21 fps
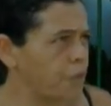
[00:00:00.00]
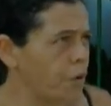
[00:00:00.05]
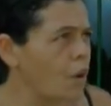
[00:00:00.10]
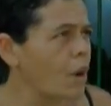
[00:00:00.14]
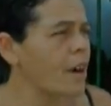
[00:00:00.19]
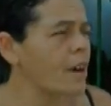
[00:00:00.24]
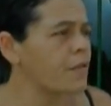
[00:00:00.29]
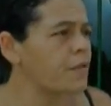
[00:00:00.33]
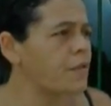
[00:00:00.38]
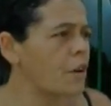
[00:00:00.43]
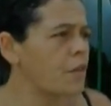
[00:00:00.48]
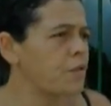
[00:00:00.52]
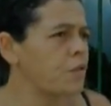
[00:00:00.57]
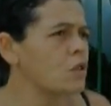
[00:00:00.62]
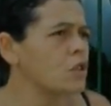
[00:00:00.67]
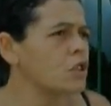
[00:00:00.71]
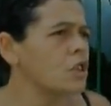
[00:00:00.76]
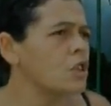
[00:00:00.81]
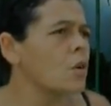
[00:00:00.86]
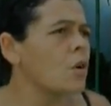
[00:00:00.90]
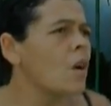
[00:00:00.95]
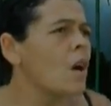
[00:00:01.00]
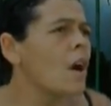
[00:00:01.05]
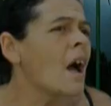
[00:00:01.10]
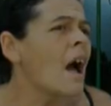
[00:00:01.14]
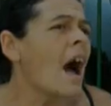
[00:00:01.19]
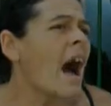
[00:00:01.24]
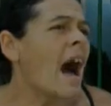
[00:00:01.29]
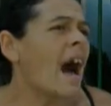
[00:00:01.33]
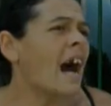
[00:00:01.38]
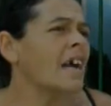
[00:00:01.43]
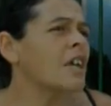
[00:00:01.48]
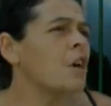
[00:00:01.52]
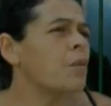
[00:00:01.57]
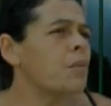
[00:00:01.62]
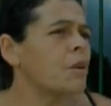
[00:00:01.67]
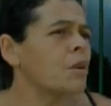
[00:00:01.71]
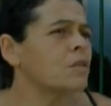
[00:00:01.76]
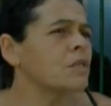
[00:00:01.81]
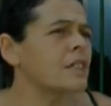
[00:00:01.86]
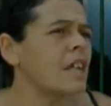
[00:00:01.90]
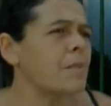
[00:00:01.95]
Foi, foi fugiu. Aí eu
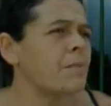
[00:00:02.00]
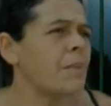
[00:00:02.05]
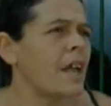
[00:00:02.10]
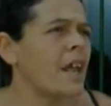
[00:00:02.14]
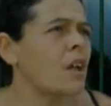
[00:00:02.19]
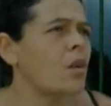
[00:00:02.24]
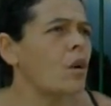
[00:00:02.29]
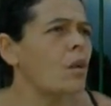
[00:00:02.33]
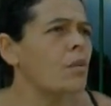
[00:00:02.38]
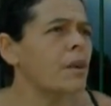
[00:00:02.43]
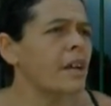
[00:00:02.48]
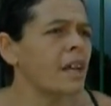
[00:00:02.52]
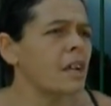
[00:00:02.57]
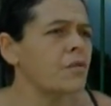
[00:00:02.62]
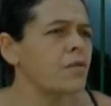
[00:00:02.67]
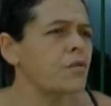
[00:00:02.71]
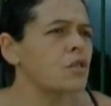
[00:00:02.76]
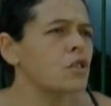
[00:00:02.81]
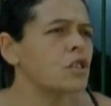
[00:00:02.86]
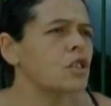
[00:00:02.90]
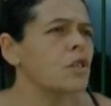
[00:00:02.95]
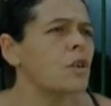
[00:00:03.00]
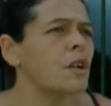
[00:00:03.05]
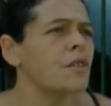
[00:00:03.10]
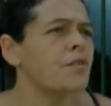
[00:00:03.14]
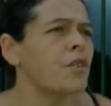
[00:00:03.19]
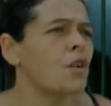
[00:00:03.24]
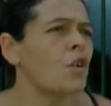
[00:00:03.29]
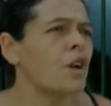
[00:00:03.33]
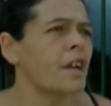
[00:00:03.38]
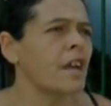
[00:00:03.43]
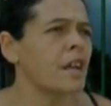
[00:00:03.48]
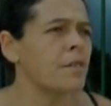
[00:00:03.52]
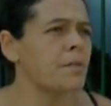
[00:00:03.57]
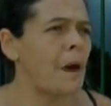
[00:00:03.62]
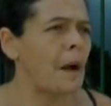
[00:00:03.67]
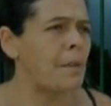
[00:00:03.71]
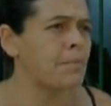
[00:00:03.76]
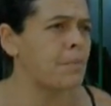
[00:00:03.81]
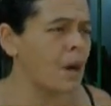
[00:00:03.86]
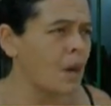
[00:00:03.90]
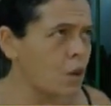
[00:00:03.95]
perguntei para ele como que ele fugiu, ele falou que ele
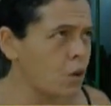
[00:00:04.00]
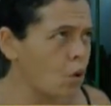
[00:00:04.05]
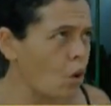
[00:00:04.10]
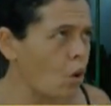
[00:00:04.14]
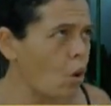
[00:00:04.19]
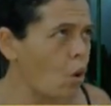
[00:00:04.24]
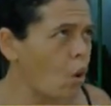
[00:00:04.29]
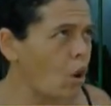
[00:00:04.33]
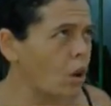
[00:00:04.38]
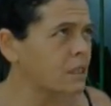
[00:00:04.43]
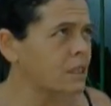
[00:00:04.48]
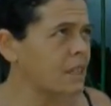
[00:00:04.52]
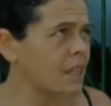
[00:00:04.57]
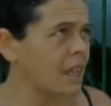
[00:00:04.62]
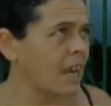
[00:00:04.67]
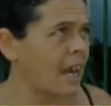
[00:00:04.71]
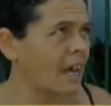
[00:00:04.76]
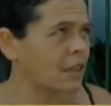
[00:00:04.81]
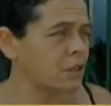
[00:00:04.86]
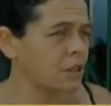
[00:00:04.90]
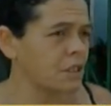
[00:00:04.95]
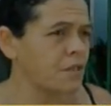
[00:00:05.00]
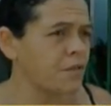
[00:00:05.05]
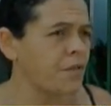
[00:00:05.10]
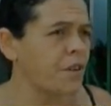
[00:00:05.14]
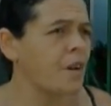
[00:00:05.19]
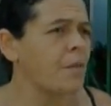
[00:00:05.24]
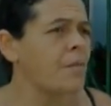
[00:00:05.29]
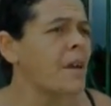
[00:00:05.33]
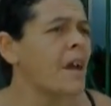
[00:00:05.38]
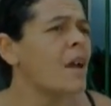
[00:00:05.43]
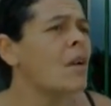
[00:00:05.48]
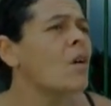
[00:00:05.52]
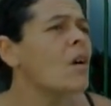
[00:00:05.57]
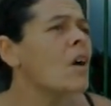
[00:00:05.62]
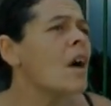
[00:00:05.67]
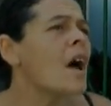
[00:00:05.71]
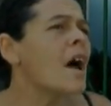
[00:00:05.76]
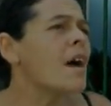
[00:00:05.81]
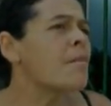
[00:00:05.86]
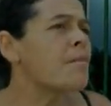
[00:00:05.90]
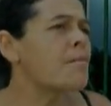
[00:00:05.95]
apanhou ontem lá dos enfermeiros,
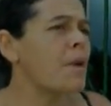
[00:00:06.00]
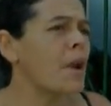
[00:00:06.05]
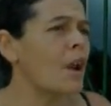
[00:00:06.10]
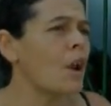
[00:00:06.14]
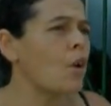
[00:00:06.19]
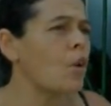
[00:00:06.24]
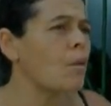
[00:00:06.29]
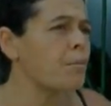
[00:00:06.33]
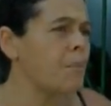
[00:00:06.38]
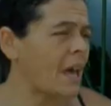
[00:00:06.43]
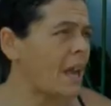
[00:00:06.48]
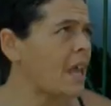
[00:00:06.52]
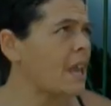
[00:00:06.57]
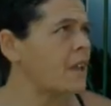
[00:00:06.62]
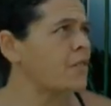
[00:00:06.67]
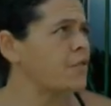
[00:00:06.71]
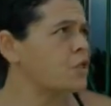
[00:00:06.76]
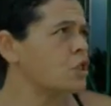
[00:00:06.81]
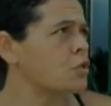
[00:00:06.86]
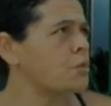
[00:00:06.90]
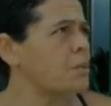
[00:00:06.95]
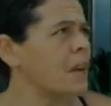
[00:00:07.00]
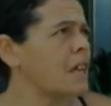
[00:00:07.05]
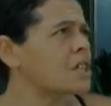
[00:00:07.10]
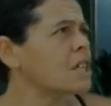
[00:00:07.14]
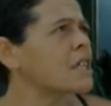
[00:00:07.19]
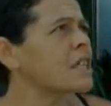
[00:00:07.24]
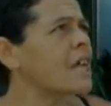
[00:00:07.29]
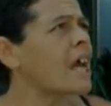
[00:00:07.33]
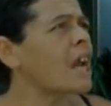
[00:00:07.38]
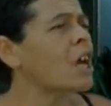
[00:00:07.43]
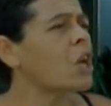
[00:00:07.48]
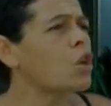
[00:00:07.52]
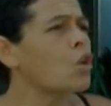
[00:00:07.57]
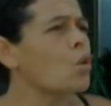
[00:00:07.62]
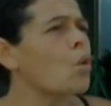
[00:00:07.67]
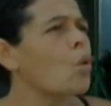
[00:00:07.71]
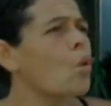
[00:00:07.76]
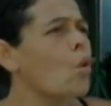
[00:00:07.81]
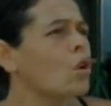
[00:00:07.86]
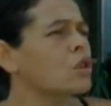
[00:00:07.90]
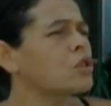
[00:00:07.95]
pelo, pelo, ele fugiu pela janela que o
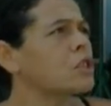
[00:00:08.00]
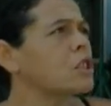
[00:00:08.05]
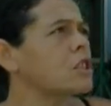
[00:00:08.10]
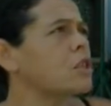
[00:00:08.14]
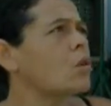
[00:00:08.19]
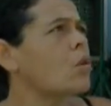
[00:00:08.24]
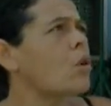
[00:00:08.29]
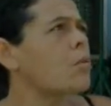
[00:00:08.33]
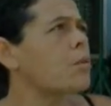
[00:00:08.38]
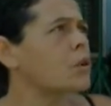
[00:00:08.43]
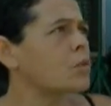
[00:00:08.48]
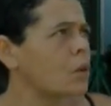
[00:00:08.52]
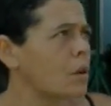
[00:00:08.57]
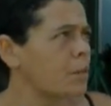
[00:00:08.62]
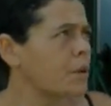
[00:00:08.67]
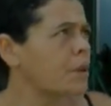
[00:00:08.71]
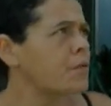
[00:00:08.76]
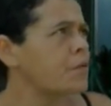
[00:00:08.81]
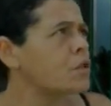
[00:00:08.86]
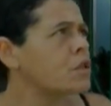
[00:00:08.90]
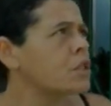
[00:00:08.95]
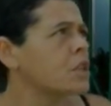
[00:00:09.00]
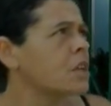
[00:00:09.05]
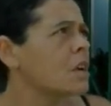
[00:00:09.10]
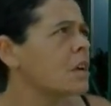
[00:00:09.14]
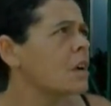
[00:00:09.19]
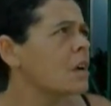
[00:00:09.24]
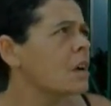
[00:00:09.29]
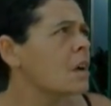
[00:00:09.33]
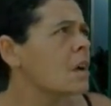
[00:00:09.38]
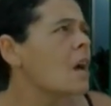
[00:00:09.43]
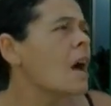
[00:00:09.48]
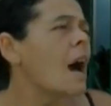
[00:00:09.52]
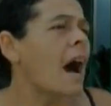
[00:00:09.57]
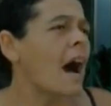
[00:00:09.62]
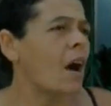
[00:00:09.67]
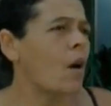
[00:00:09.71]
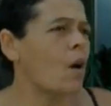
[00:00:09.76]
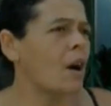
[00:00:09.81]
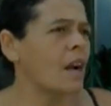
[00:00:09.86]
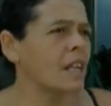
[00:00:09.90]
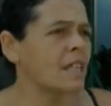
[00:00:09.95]
outro que deu cobertura para ele fugir.
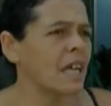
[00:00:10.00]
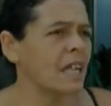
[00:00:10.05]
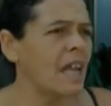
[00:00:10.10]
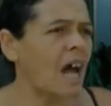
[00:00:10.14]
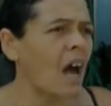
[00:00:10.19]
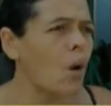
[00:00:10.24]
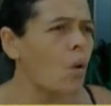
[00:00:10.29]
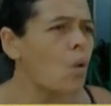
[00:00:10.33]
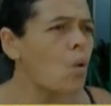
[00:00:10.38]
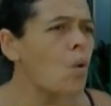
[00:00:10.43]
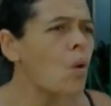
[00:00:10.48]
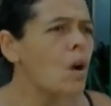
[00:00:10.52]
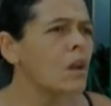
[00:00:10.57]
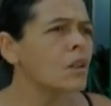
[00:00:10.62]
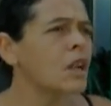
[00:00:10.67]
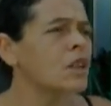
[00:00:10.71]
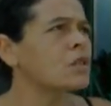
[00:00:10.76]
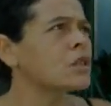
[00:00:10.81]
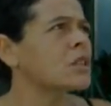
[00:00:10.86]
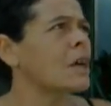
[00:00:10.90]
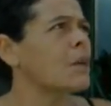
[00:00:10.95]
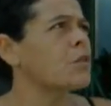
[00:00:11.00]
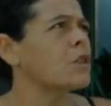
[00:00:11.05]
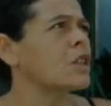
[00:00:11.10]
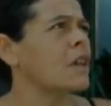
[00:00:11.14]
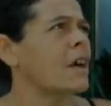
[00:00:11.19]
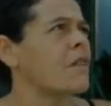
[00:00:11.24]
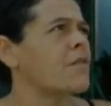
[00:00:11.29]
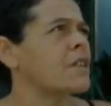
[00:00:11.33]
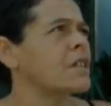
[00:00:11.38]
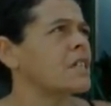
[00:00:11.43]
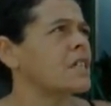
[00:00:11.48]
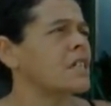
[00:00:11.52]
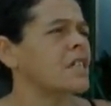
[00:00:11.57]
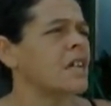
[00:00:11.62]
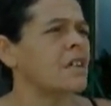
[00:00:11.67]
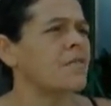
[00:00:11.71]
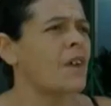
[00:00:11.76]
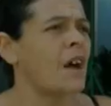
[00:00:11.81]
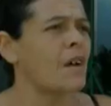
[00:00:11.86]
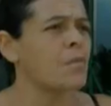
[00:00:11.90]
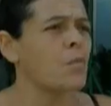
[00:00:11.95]
Agora ele está na rua, rua, né? Não sabe o que vai fazer, se
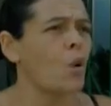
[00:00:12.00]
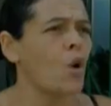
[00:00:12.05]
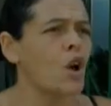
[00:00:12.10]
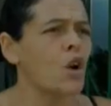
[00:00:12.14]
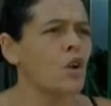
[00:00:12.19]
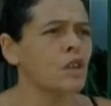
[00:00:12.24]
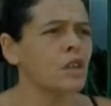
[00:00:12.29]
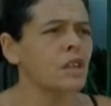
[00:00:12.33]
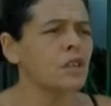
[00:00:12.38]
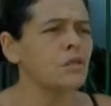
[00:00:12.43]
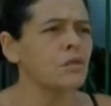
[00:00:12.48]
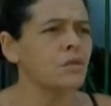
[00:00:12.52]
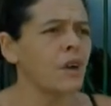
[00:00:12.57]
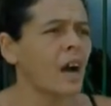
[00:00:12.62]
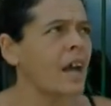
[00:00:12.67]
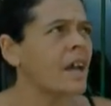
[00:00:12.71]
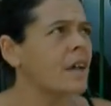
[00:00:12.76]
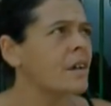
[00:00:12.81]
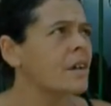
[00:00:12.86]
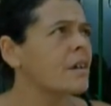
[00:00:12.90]
ele vai morrer ou que ele não vai.